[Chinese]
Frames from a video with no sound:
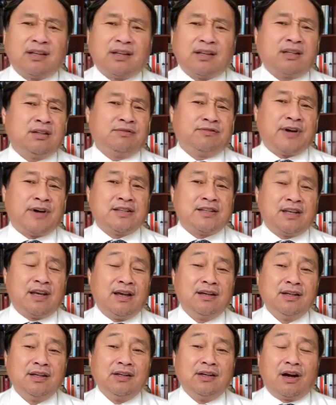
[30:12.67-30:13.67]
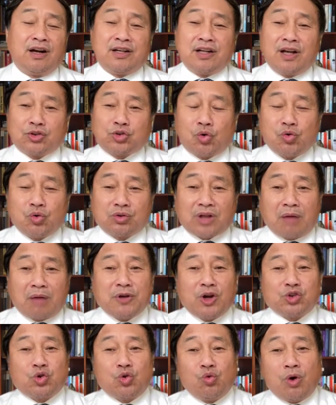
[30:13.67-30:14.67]
发现，而且要通他们要
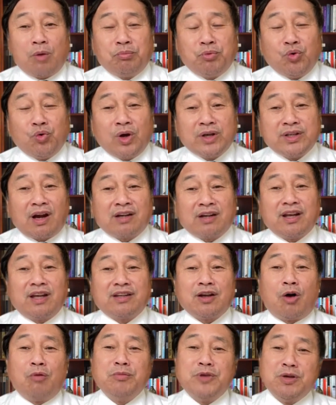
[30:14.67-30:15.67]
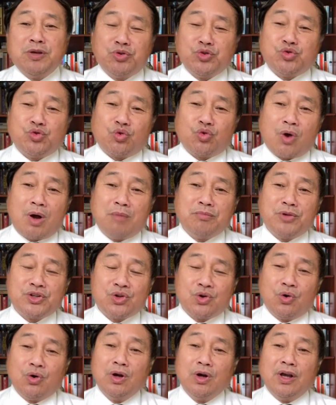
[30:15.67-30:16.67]
通过博弈，而且要民不举官不
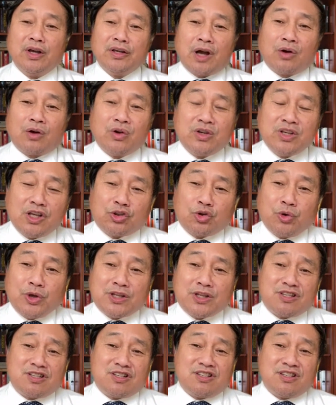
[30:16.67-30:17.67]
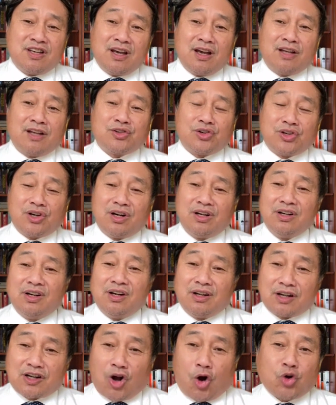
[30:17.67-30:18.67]
究，要有一堆企业就是。
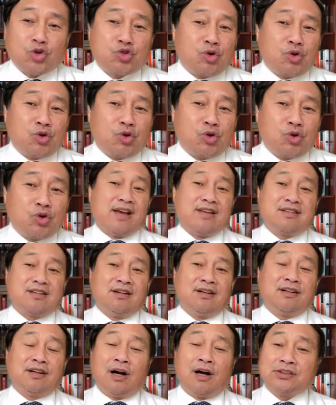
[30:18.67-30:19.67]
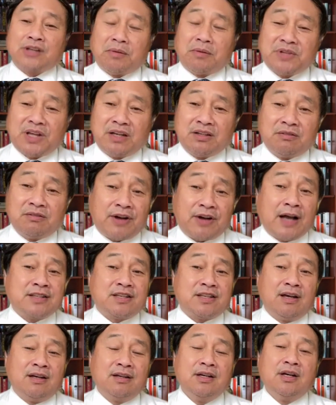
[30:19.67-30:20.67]
告状才行，然后他们才能发
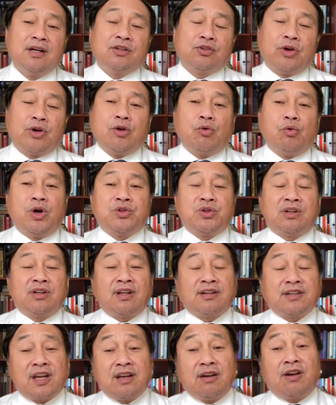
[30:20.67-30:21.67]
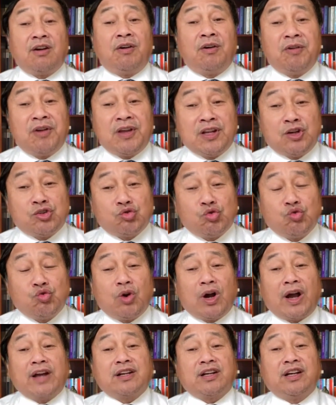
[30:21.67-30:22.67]
现。所以我觉得这个岗位呢，中
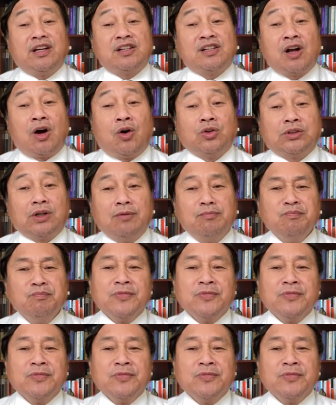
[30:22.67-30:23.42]
国还是可以绕的。